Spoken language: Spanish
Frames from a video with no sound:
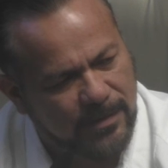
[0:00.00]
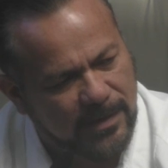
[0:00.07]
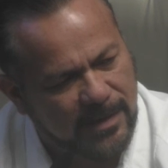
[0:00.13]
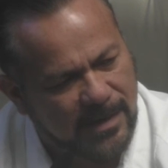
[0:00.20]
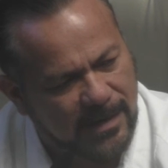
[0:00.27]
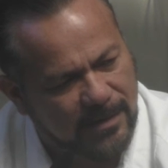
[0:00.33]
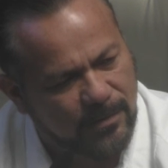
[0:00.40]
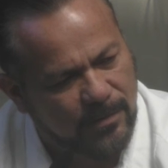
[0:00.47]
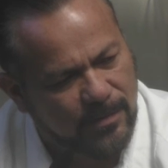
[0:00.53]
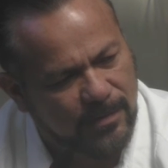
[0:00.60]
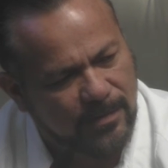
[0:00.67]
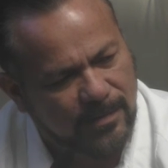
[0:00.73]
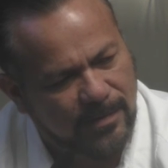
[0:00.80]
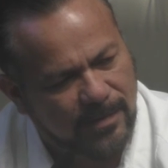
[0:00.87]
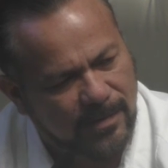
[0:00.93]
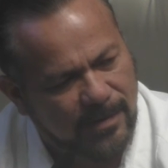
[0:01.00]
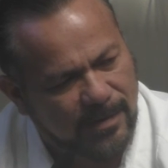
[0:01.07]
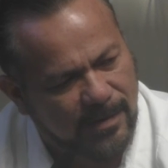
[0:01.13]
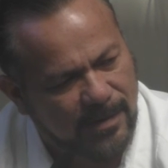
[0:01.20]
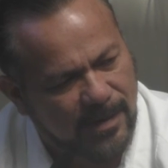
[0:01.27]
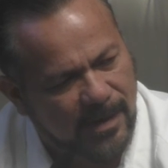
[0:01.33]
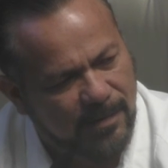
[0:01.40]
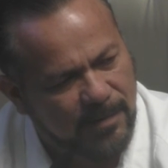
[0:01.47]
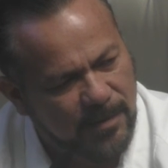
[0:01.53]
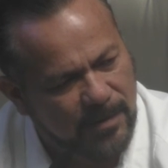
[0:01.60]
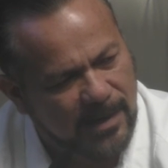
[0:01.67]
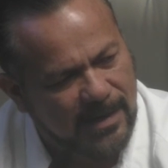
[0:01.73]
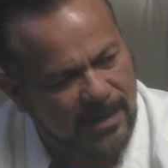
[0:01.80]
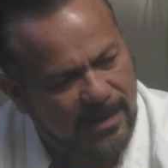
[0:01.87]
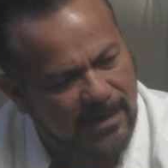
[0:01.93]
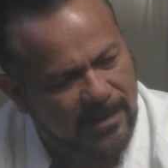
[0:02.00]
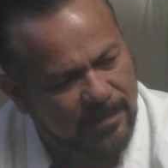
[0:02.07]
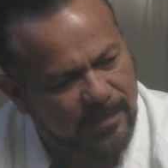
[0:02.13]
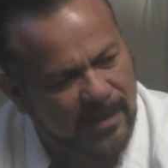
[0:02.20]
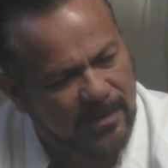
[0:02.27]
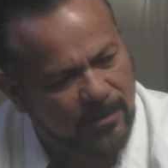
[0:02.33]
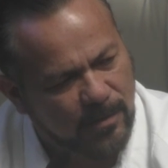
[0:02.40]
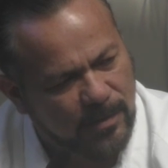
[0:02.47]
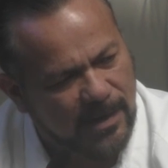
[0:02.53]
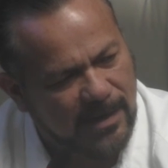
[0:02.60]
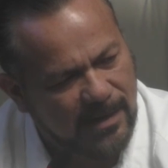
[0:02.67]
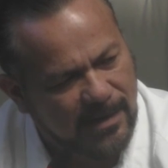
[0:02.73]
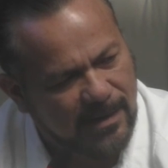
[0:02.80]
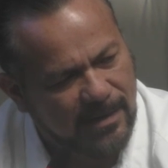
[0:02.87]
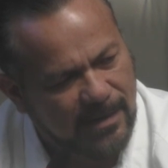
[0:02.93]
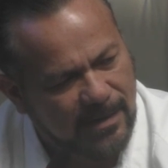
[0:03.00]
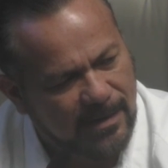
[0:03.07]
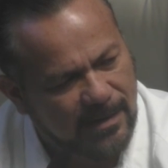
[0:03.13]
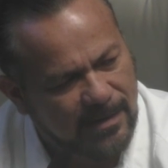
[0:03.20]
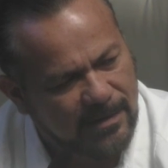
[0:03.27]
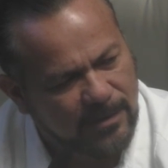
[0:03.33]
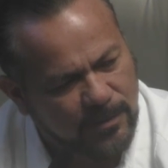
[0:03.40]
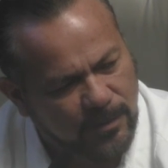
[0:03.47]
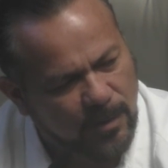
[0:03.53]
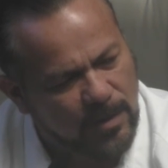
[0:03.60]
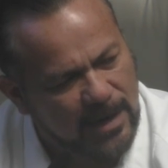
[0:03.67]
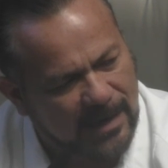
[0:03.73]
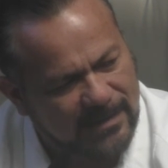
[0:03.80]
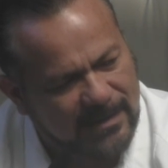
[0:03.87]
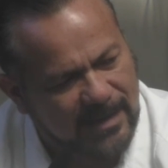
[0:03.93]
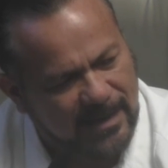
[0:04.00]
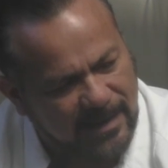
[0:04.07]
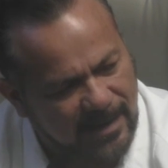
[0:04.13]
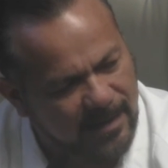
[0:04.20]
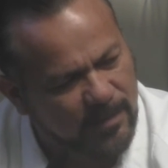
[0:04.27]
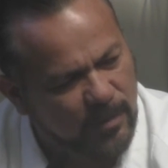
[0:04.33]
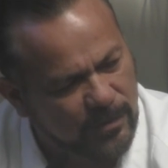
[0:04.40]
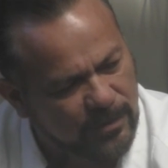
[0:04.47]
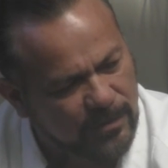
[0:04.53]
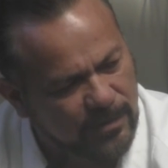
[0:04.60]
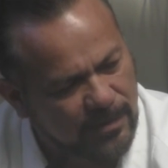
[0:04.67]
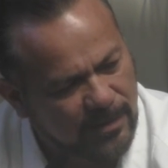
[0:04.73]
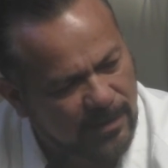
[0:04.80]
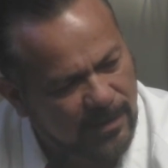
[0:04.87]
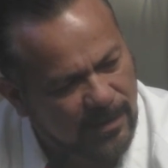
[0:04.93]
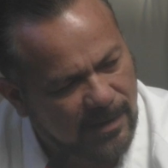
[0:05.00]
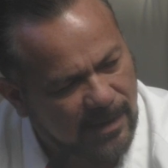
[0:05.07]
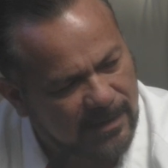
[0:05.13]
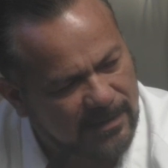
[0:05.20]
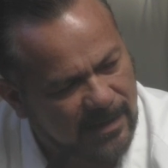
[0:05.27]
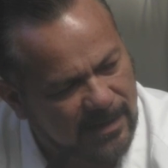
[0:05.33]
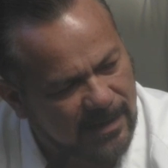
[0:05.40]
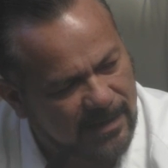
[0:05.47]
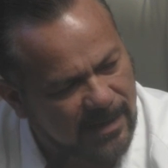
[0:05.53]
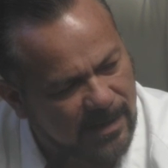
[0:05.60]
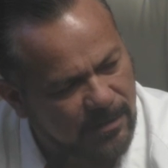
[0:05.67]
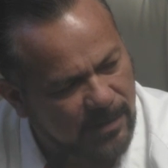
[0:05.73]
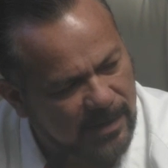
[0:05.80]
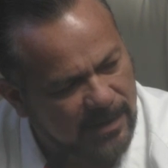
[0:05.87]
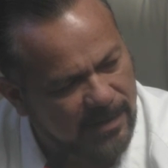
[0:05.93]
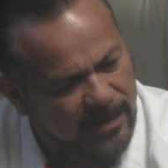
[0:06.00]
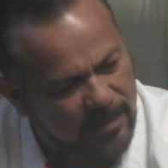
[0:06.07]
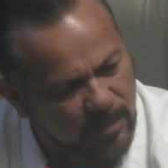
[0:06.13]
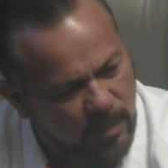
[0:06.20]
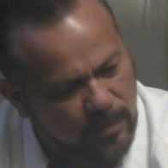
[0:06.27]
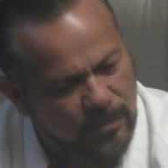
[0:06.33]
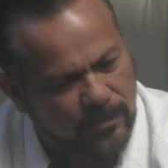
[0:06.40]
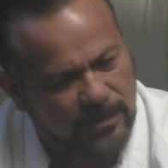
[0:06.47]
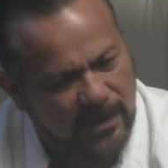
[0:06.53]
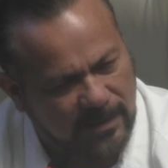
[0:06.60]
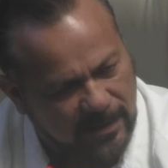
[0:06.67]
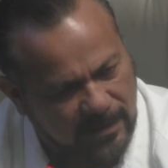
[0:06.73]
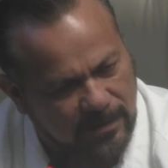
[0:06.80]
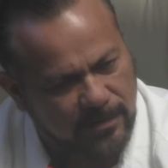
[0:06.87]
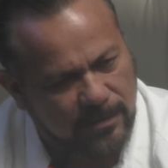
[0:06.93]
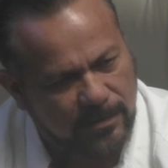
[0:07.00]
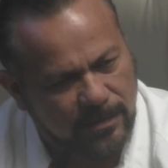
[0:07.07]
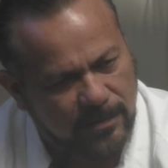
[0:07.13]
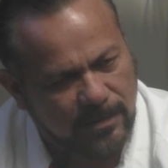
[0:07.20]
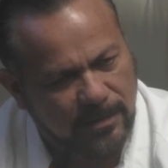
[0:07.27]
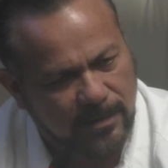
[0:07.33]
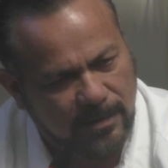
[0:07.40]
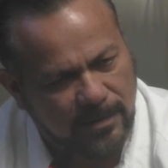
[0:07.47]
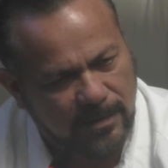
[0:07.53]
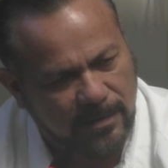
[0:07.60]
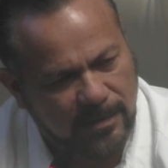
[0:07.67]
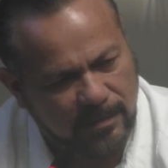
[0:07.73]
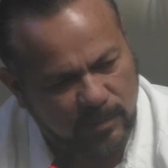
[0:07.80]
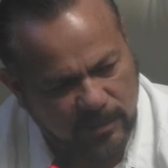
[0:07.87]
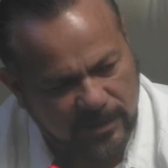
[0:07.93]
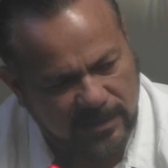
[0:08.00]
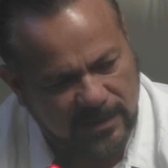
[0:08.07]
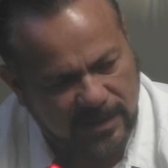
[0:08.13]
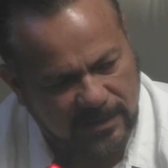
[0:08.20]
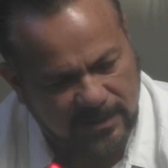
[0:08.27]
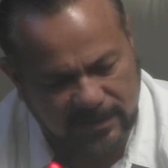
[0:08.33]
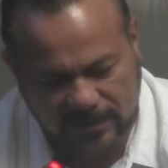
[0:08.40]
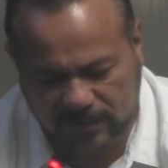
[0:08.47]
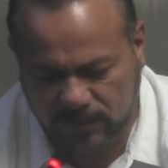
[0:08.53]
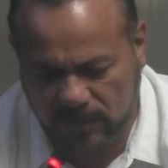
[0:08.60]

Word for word: Ricardo abrió la caja de Pandora, no la cerremos hasta que ya no haya demonios adentro. Muchas gracias, es